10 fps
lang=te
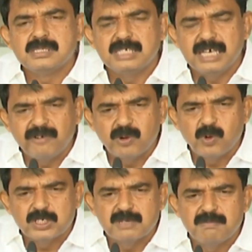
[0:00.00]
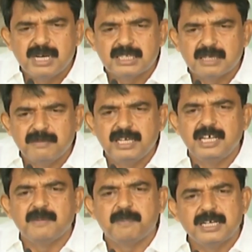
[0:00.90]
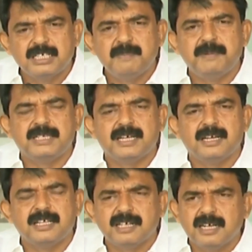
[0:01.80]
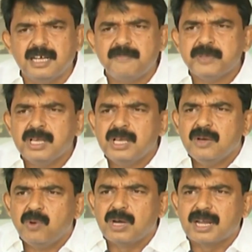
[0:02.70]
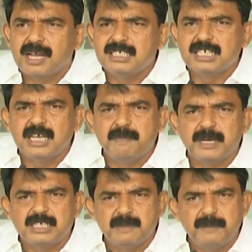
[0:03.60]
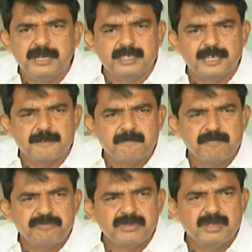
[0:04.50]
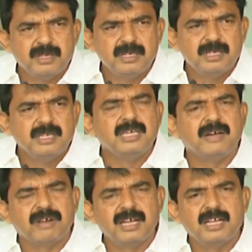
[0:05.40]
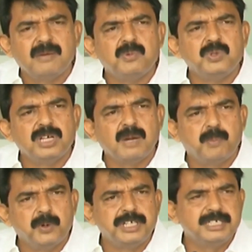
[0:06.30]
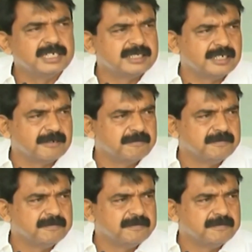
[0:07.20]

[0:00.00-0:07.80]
సేవ కోసం మాత్రమే నేను పార్టీ పెట్టాను ఎందుకంటే ఒక రాజకీయ పార్టీ పెడితే ఎవరైనా ముందుగా పోటీ చేస్తారు